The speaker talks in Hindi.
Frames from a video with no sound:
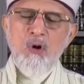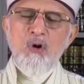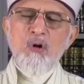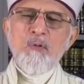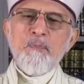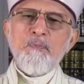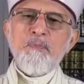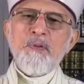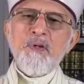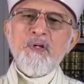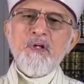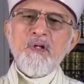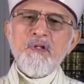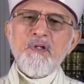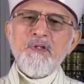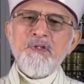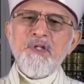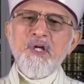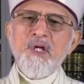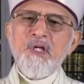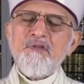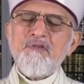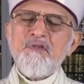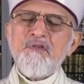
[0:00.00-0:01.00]
और फिर
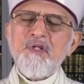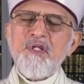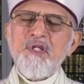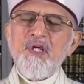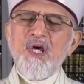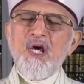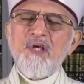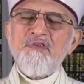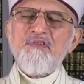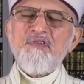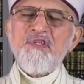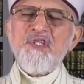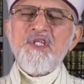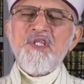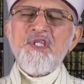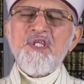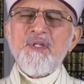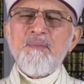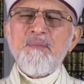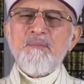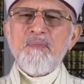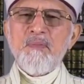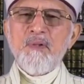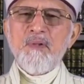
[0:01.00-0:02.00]
ये इतनी
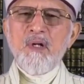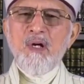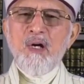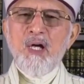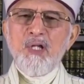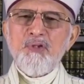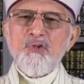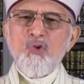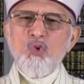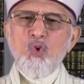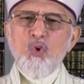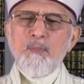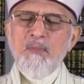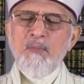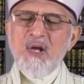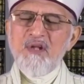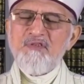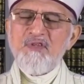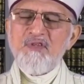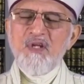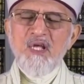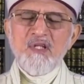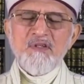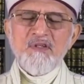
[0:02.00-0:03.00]
अजीम कदर व
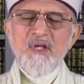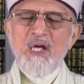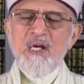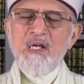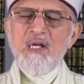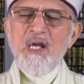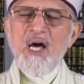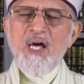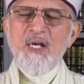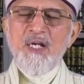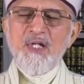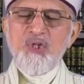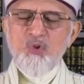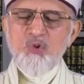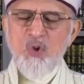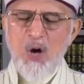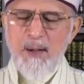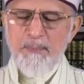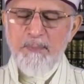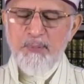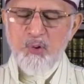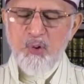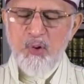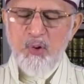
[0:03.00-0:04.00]
मंजिलत अल्लाह ने जो
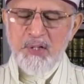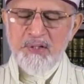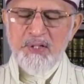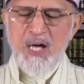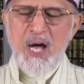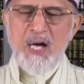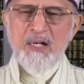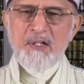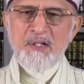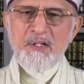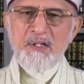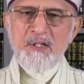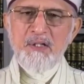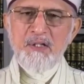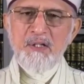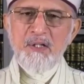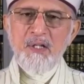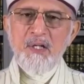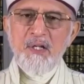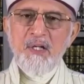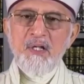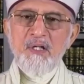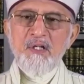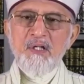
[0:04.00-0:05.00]
आपको अता की
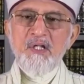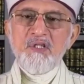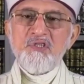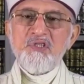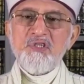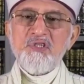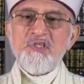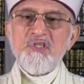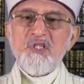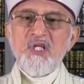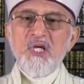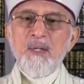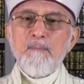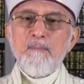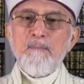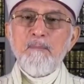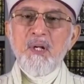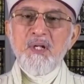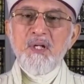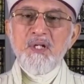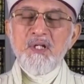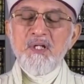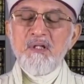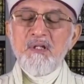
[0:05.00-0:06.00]
इससे
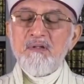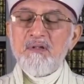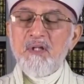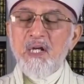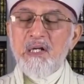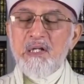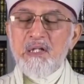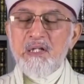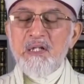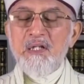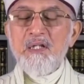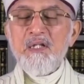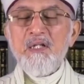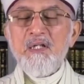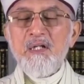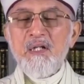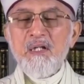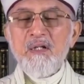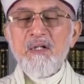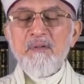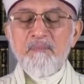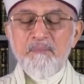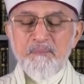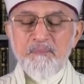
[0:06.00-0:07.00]
बड़ी
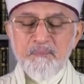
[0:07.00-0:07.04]
दलील